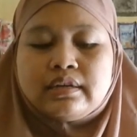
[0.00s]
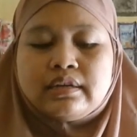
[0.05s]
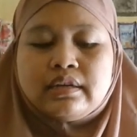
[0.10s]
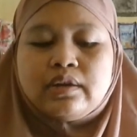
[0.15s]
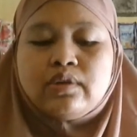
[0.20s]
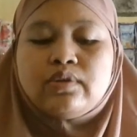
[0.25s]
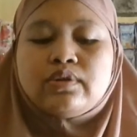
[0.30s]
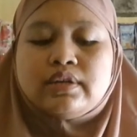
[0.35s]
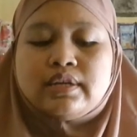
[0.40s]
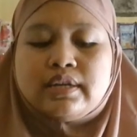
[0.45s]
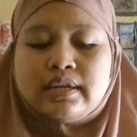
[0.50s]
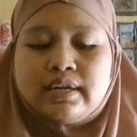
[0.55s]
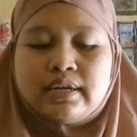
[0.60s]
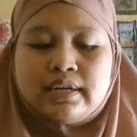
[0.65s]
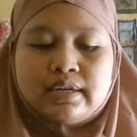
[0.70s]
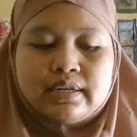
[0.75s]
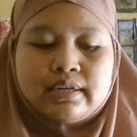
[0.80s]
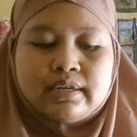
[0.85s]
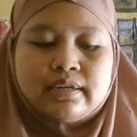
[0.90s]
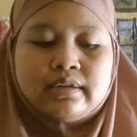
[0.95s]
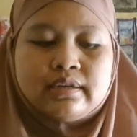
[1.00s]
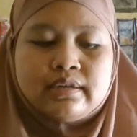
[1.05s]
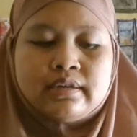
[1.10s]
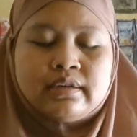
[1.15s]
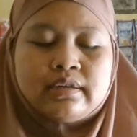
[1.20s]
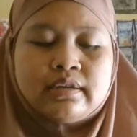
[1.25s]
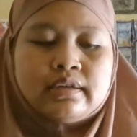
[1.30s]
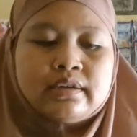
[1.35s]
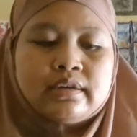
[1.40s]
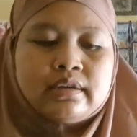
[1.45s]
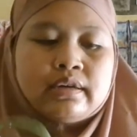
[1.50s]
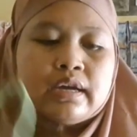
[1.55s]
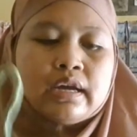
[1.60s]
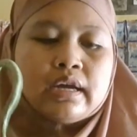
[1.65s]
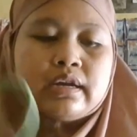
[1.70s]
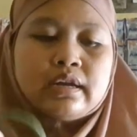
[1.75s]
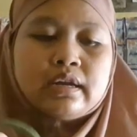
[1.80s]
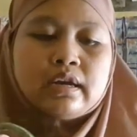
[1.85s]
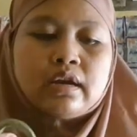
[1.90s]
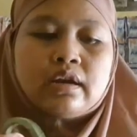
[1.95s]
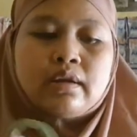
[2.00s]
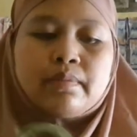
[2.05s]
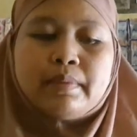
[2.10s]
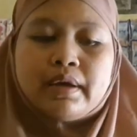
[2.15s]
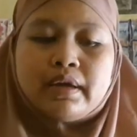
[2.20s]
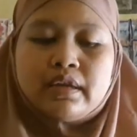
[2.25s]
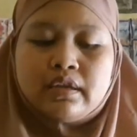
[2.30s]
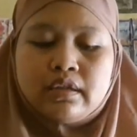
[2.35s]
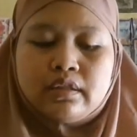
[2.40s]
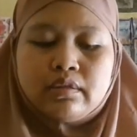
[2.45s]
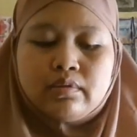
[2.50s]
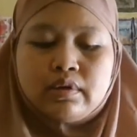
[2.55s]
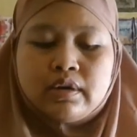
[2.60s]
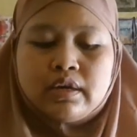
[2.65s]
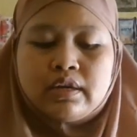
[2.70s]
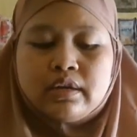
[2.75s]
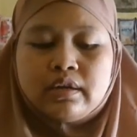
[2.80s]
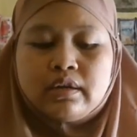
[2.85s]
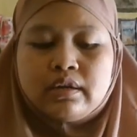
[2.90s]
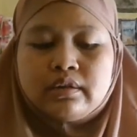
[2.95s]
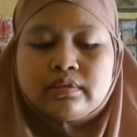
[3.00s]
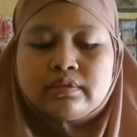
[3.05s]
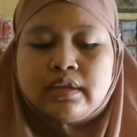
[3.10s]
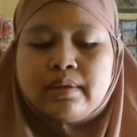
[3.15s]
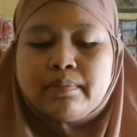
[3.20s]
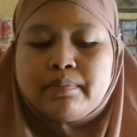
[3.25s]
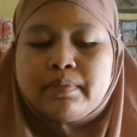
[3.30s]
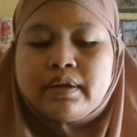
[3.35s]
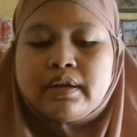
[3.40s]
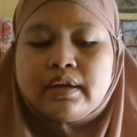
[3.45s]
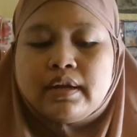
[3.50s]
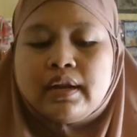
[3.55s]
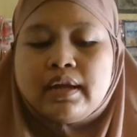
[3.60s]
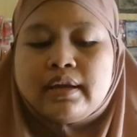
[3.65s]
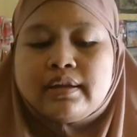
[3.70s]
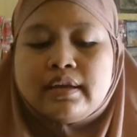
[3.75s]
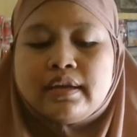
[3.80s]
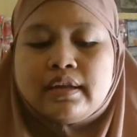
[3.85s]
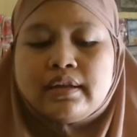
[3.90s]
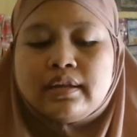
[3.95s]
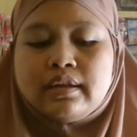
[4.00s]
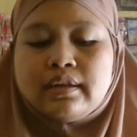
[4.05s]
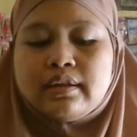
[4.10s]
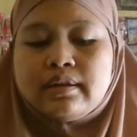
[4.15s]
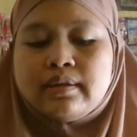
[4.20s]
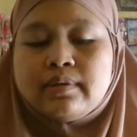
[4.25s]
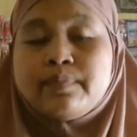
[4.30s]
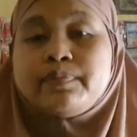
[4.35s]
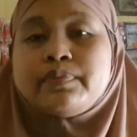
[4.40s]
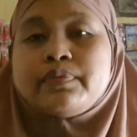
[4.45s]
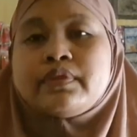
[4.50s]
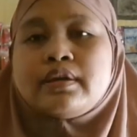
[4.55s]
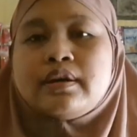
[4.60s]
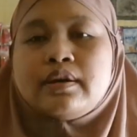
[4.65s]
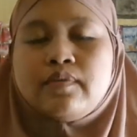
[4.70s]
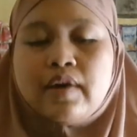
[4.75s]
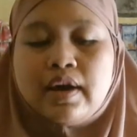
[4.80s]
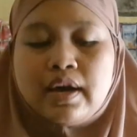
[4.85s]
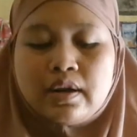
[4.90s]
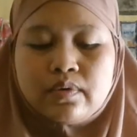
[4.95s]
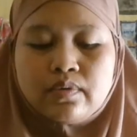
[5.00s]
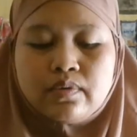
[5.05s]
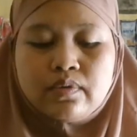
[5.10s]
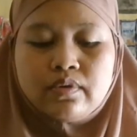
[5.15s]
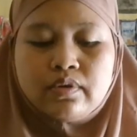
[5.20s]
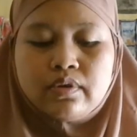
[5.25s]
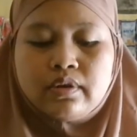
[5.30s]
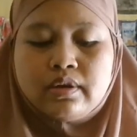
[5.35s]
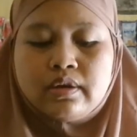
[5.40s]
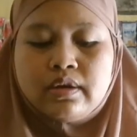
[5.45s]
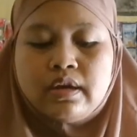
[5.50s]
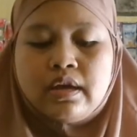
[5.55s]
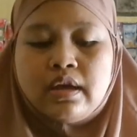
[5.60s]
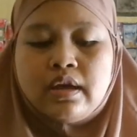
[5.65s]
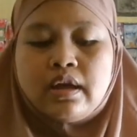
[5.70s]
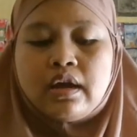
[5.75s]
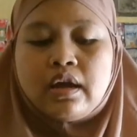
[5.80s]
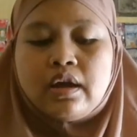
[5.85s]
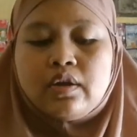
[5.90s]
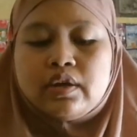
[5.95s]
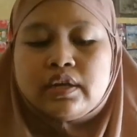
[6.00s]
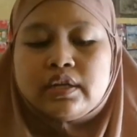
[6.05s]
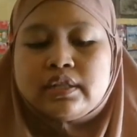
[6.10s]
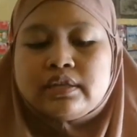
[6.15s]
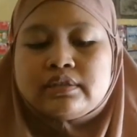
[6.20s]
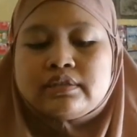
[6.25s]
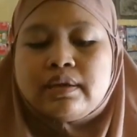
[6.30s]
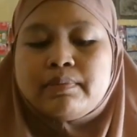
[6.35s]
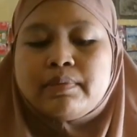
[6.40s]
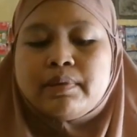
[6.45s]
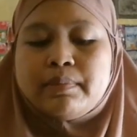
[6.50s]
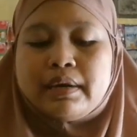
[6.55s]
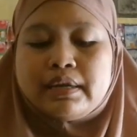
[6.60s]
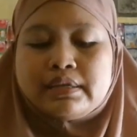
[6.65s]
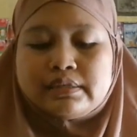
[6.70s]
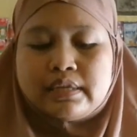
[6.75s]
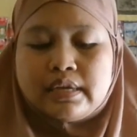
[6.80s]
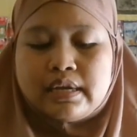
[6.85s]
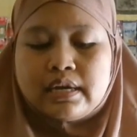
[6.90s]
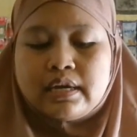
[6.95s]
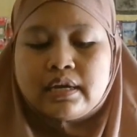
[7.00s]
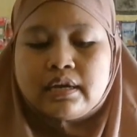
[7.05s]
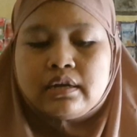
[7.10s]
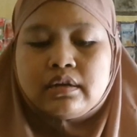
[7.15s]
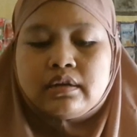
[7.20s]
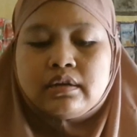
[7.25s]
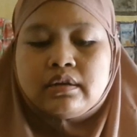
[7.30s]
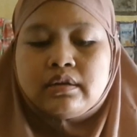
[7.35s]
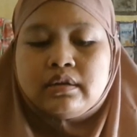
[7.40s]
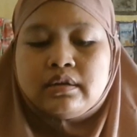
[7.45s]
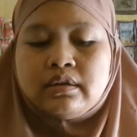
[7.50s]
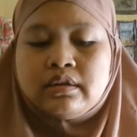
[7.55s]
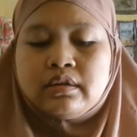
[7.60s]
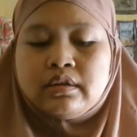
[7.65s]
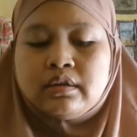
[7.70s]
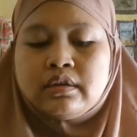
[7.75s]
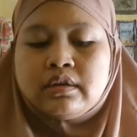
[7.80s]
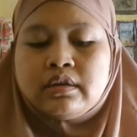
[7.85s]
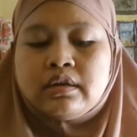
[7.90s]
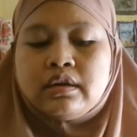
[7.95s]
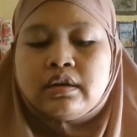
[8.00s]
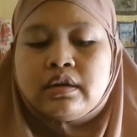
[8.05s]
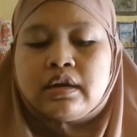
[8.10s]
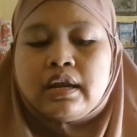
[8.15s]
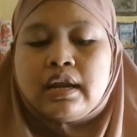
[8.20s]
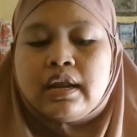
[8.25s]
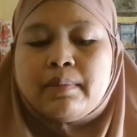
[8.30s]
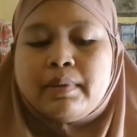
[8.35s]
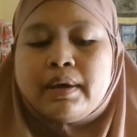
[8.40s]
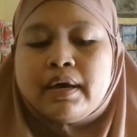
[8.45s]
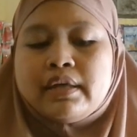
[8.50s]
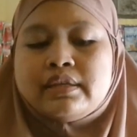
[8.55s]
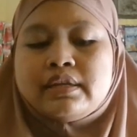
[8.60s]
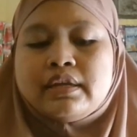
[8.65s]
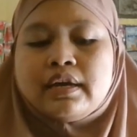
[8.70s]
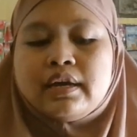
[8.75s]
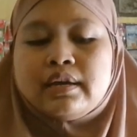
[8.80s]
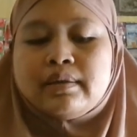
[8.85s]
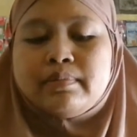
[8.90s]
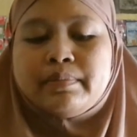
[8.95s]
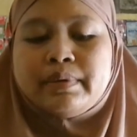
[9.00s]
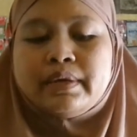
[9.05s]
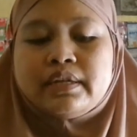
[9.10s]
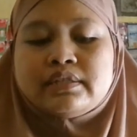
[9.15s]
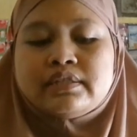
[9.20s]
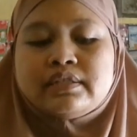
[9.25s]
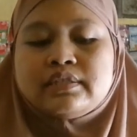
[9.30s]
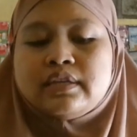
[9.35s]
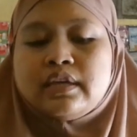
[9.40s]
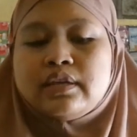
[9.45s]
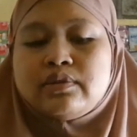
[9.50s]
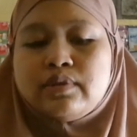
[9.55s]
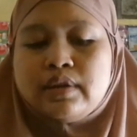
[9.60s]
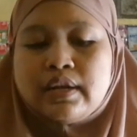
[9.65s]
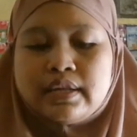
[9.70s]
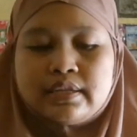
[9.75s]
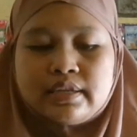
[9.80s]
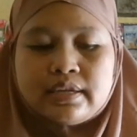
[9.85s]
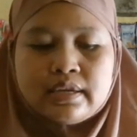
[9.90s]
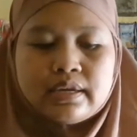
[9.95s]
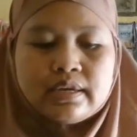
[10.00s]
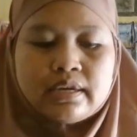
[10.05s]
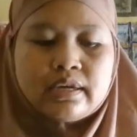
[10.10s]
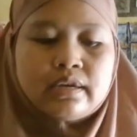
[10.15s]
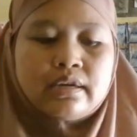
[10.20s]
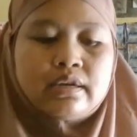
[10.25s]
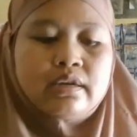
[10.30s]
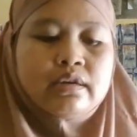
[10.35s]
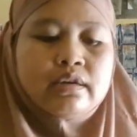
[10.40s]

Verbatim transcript: lodang kadang kalau pagi itu kan sambil ngelayanin warung kalau kita sambil masak kelamaannya kan beresin sayurannya